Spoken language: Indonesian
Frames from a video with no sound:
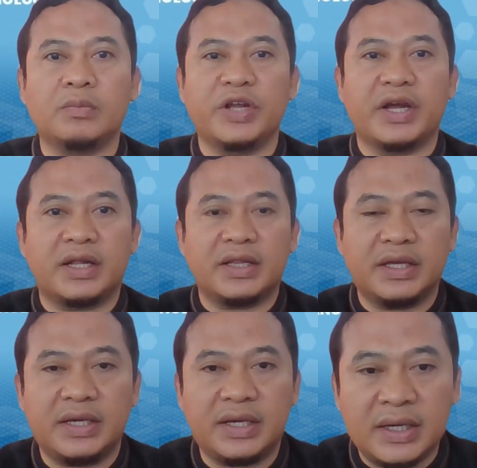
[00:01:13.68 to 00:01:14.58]
Kemudian
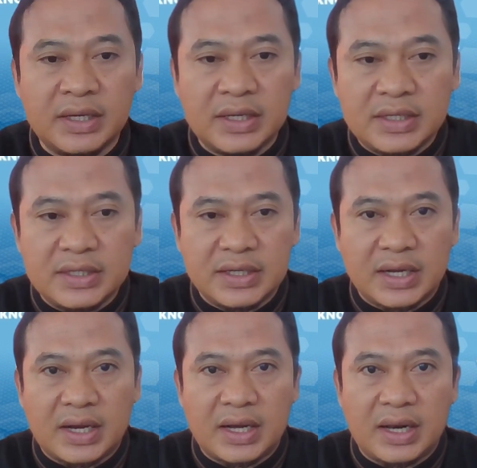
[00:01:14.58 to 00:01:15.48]
nanti
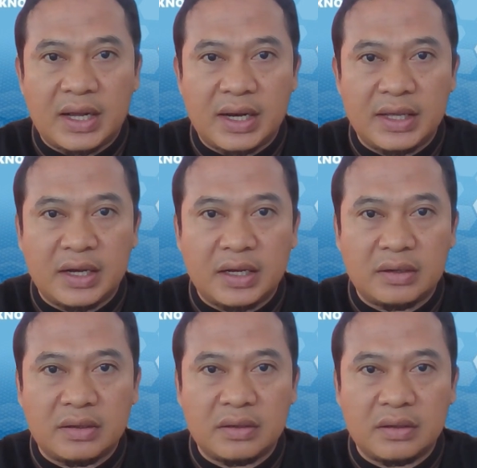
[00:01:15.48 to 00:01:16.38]
jika ada hal-hal yang
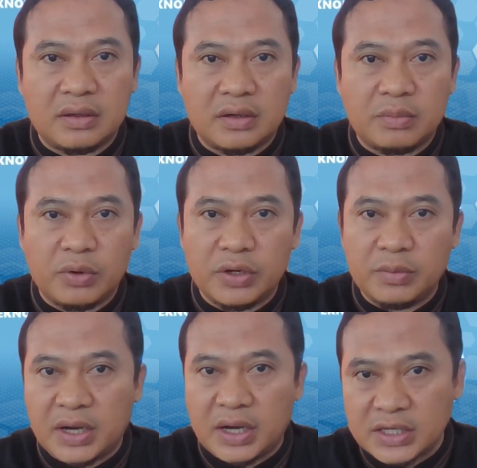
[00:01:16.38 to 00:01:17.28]
perlu
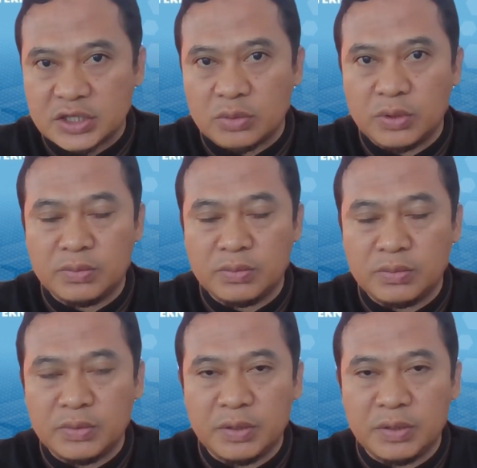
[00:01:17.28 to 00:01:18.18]
dibahas atau belum
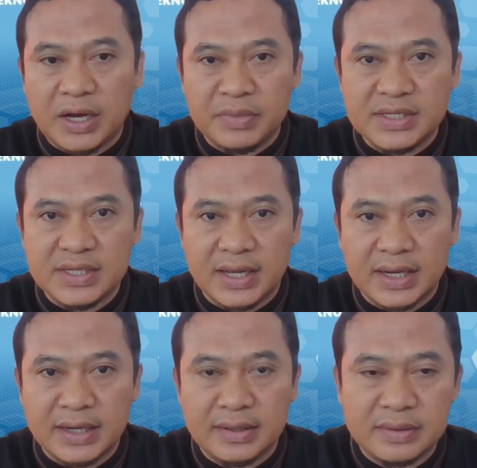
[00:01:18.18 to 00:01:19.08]
dipahami,
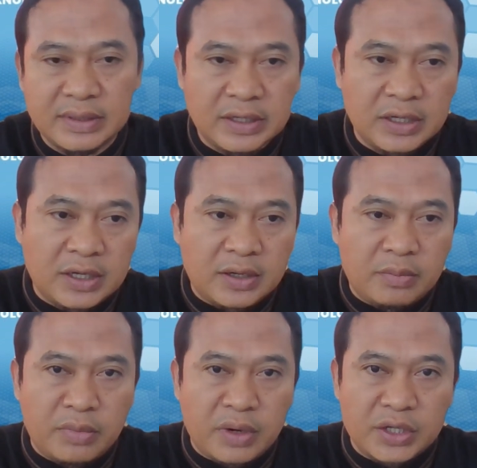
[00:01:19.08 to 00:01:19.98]
silakan
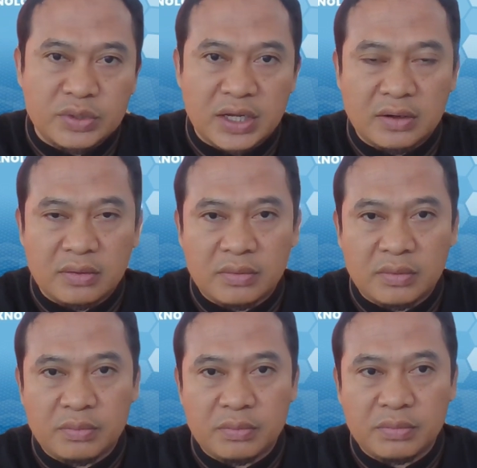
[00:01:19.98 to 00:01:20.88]
mengajukan
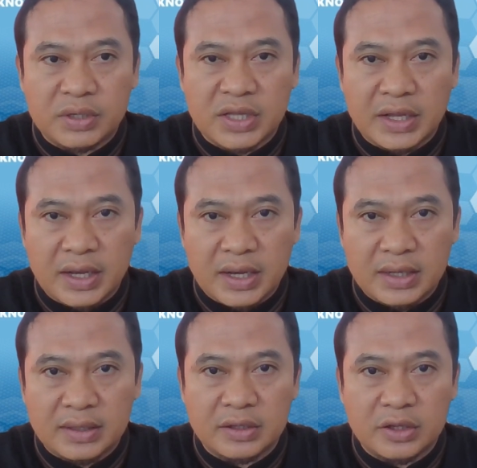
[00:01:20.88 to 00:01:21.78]

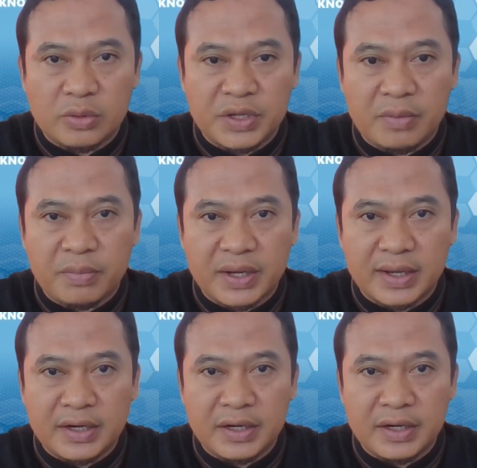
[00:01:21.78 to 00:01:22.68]
pertanyaan atau
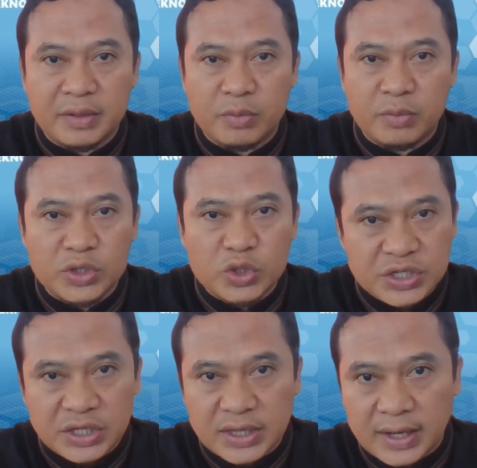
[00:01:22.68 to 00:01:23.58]
menyampaikan di forum diskusi
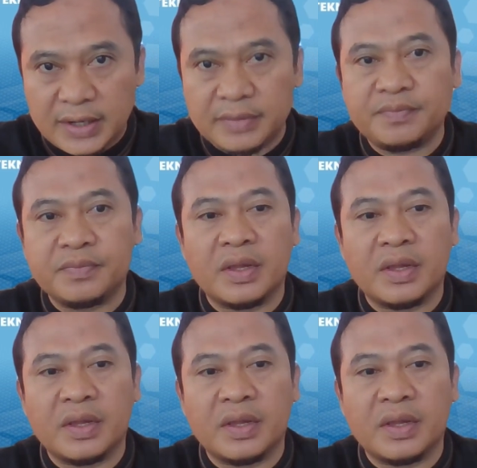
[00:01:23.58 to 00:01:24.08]
kita.